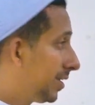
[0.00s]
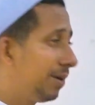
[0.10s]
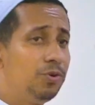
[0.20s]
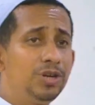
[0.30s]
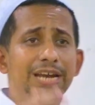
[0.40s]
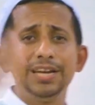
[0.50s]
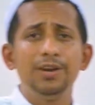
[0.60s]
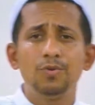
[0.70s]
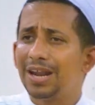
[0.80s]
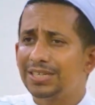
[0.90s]
Kemudian
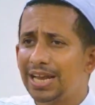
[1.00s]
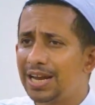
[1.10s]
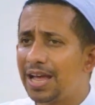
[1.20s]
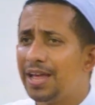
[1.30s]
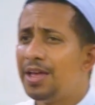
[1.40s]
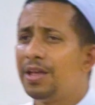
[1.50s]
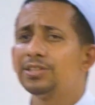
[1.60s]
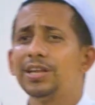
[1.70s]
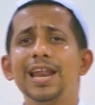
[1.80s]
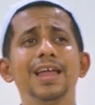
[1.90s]
di luar sana
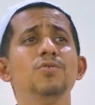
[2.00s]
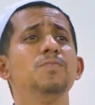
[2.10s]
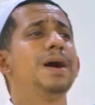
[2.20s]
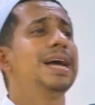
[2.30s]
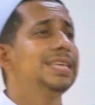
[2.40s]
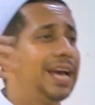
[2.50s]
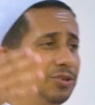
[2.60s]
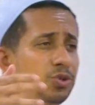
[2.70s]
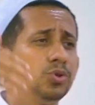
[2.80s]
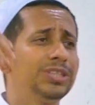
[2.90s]
terlalu
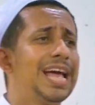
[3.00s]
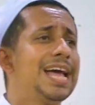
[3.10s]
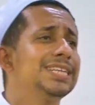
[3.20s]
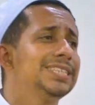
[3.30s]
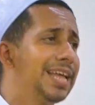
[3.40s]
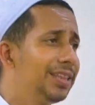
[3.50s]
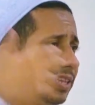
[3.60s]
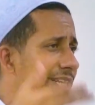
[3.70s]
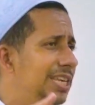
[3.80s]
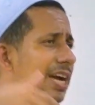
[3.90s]
banyak jutaan
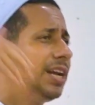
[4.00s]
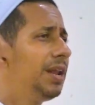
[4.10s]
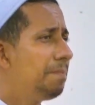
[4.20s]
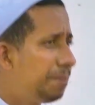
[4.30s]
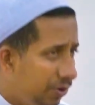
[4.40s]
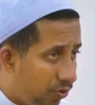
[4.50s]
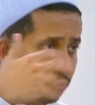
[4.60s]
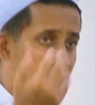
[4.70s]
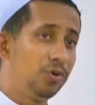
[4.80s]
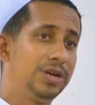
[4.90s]
santri yang lebih
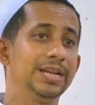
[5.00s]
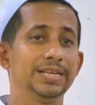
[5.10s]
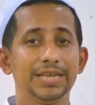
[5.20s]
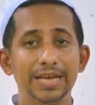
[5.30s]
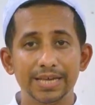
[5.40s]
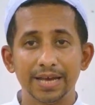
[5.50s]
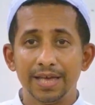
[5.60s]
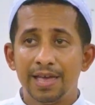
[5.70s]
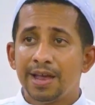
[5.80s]
unggul dari saya.